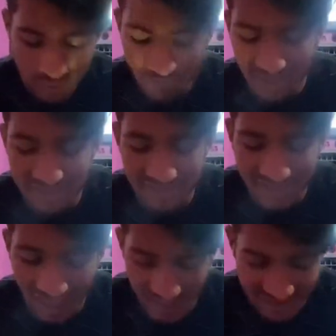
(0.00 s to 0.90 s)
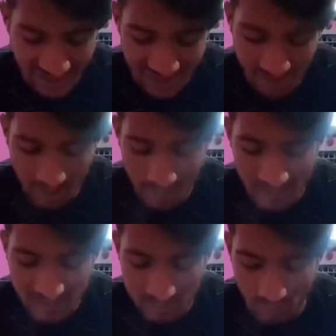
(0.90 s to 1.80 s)
तो फ्रेंड्स ये कार्ड्स आए हैं हमारे
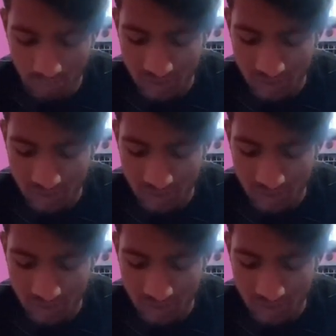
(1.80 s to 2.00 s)
पास बहुत